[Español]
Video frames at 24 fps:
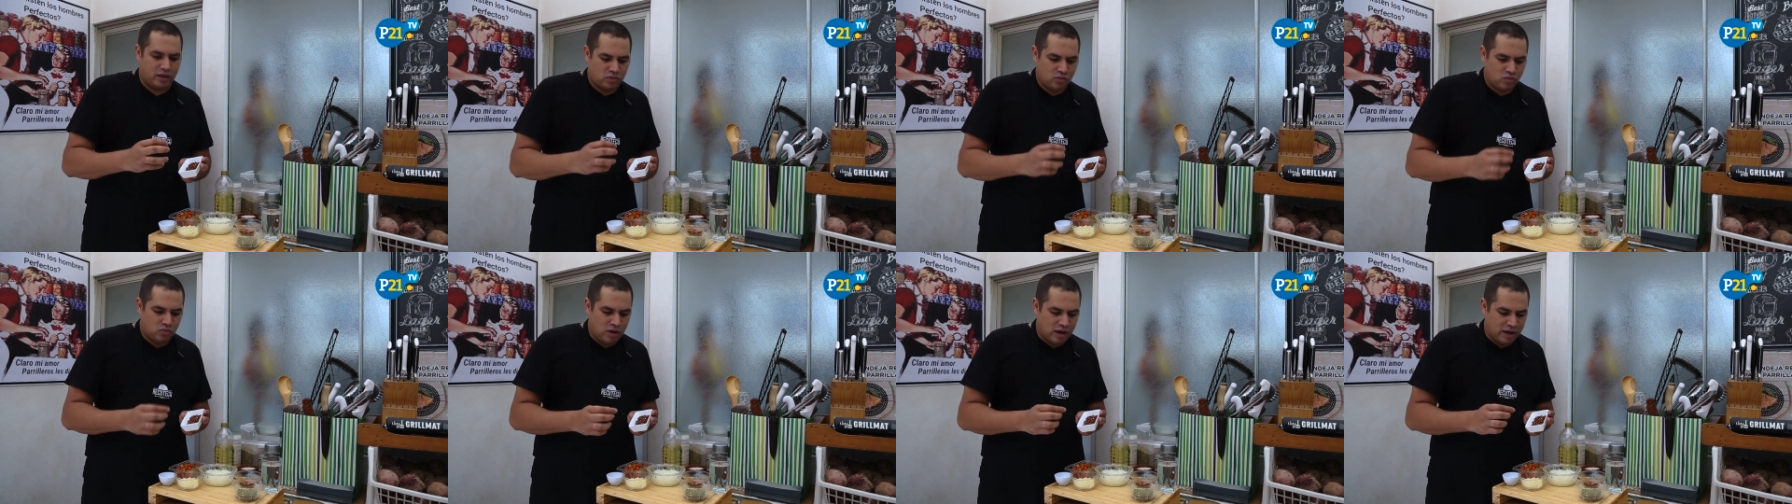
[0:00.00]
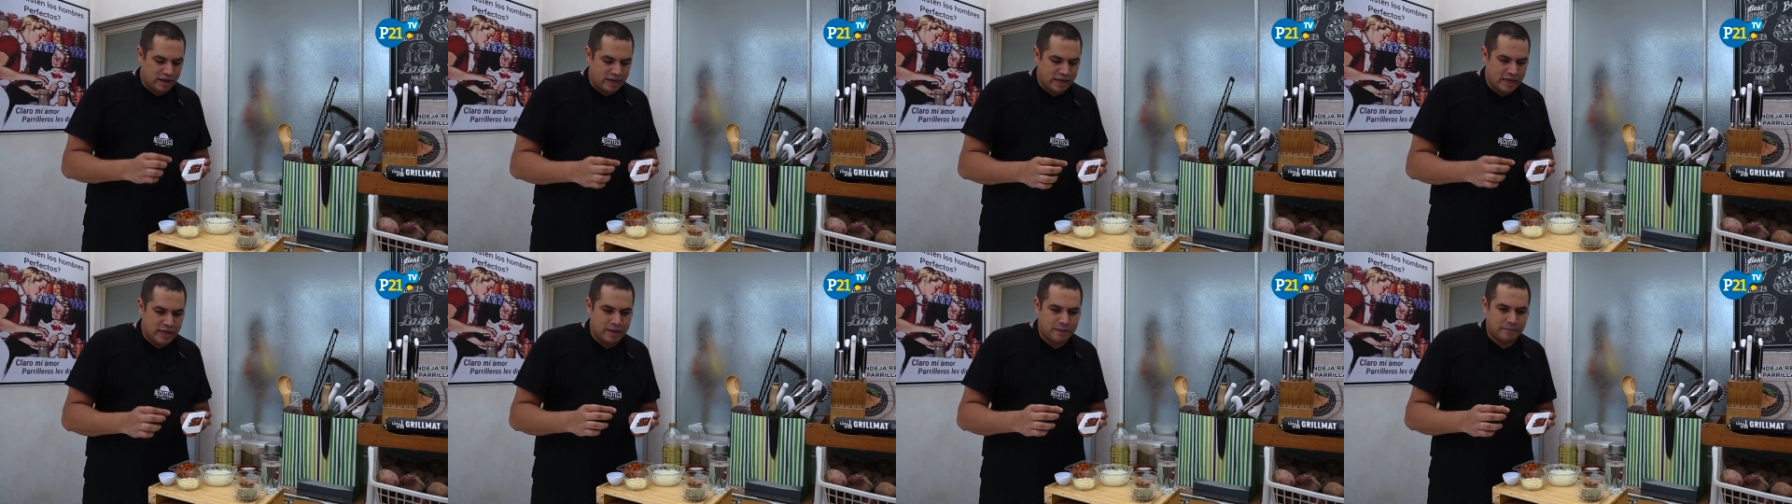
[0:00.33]
es un
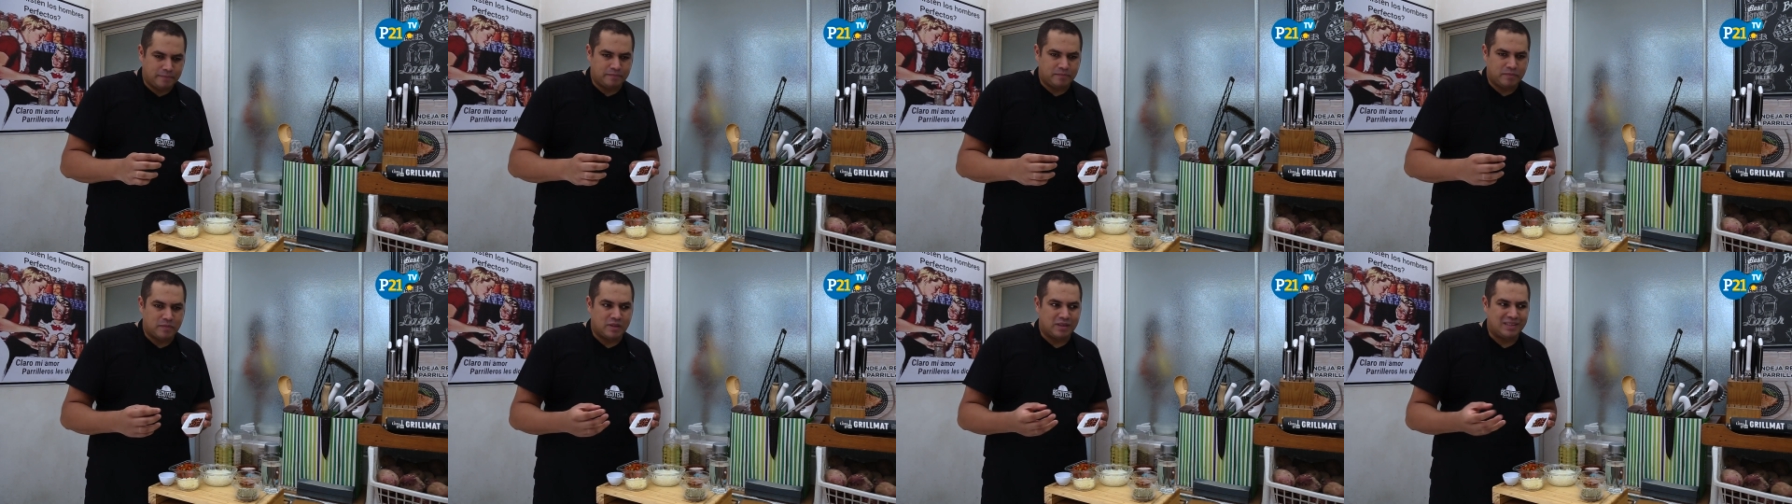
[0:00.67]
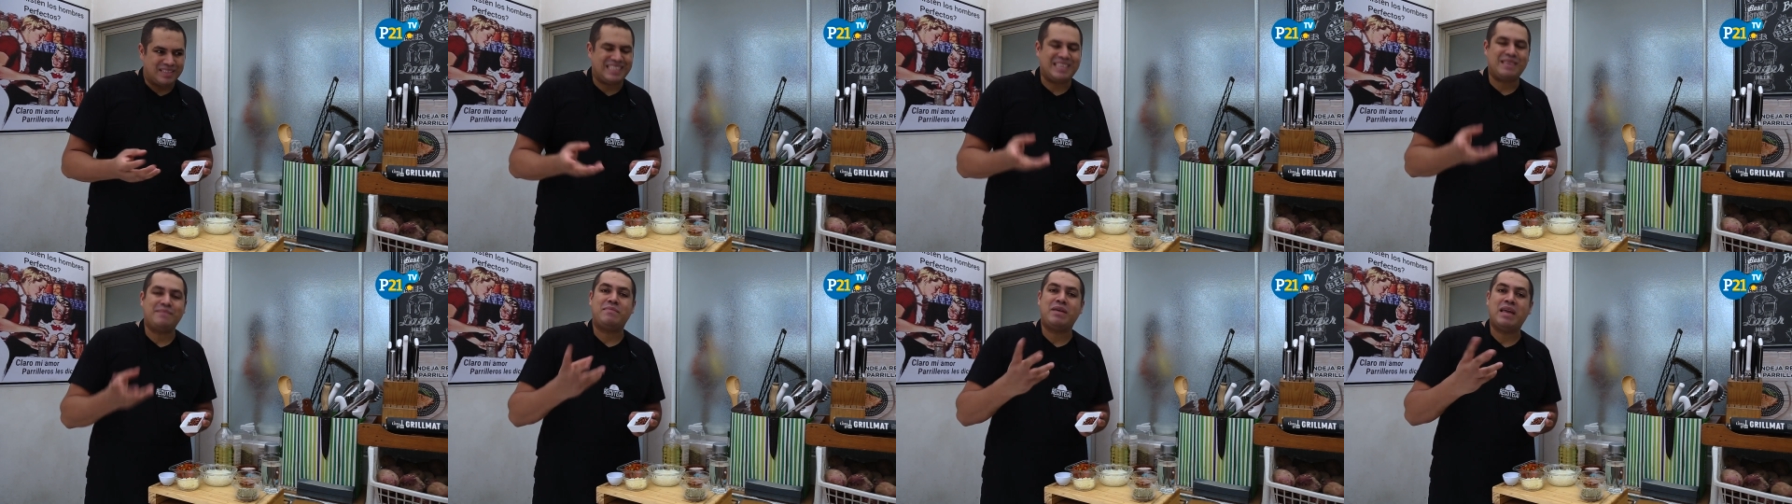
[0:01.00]
ají
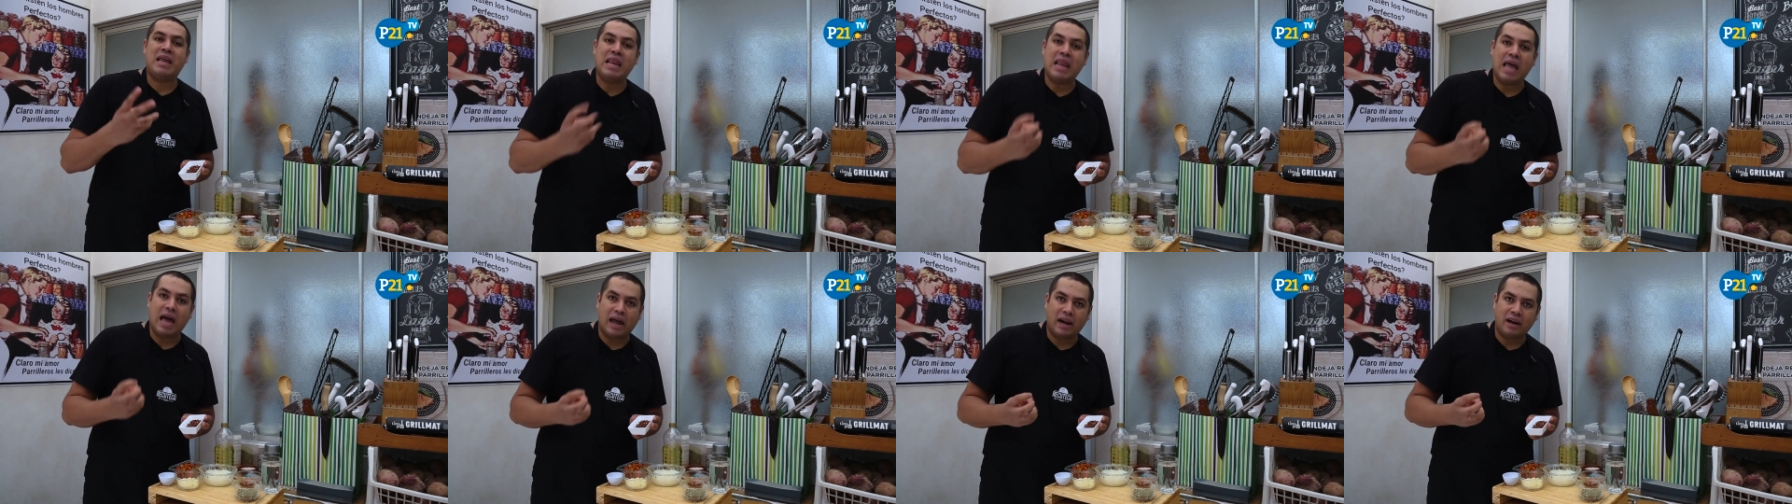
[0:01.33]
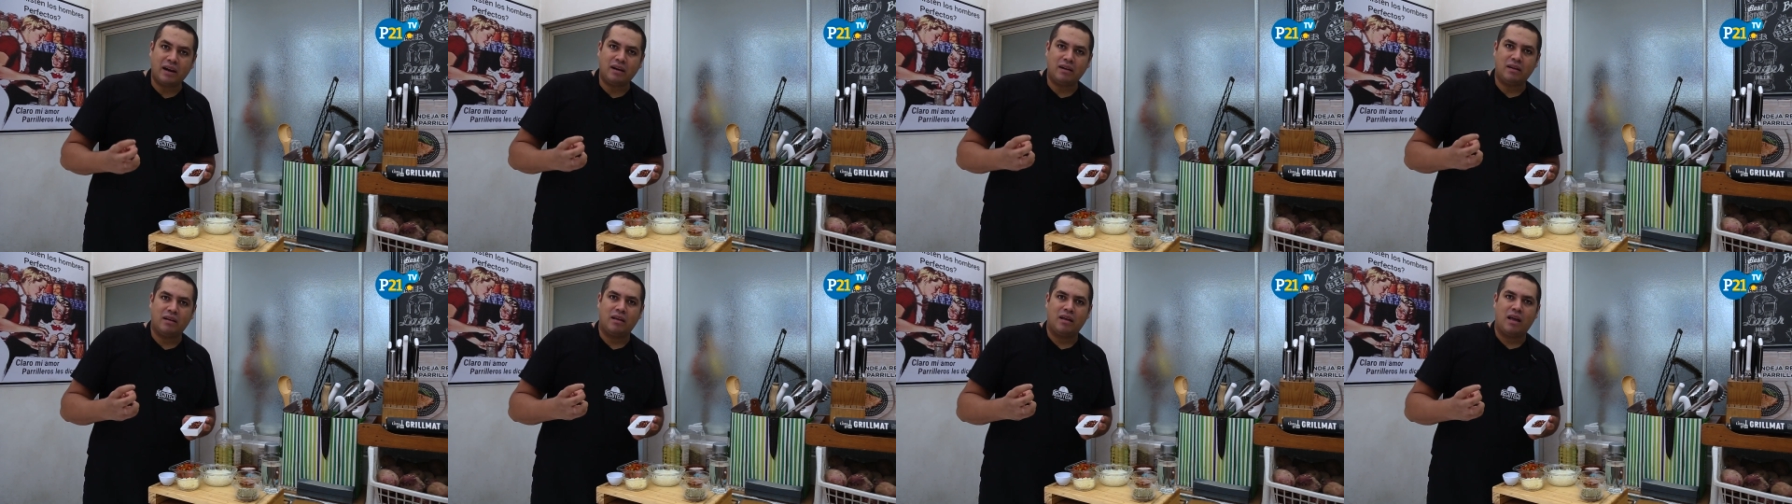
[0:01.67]
similar